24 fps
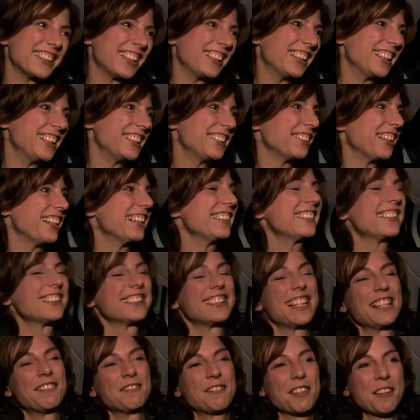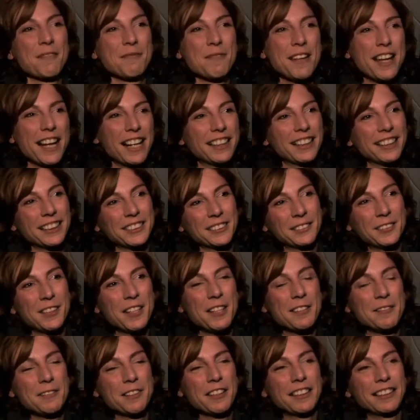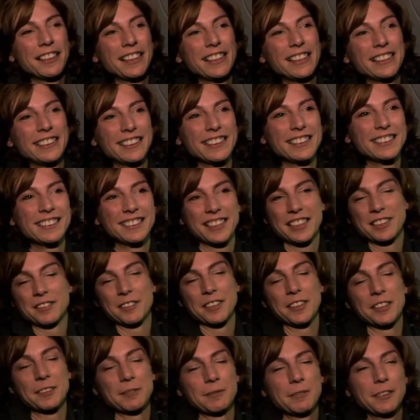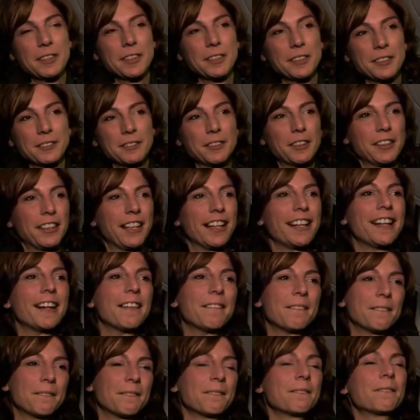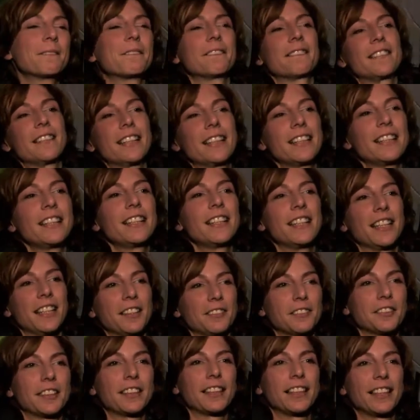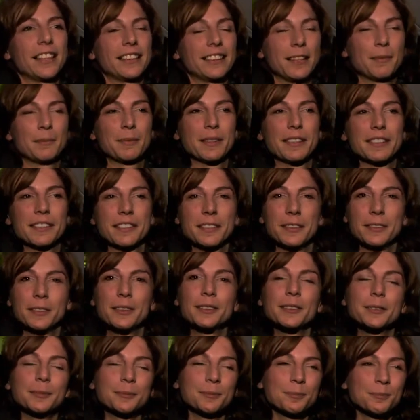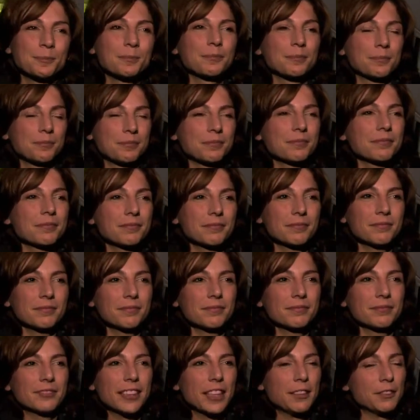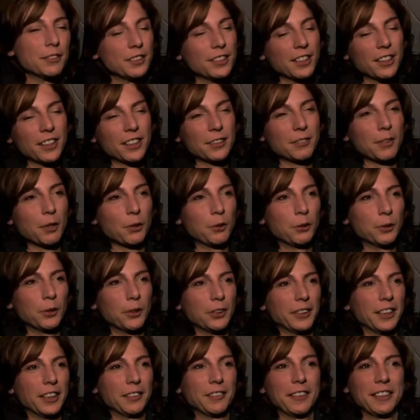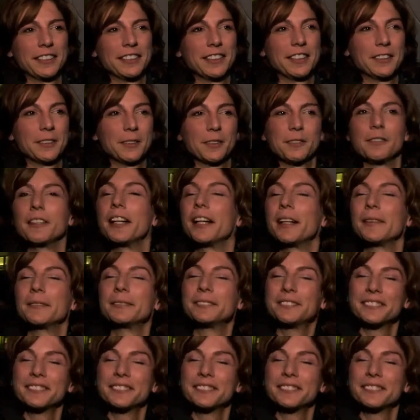sondern ich weiß, dass einfach mehr Engagement erforderlich ist und das wissen wir und von daher, ja, von daher klappt das auch. Ihr wisst auch, ich wäre unglücklich, wenn es nicht so wäre.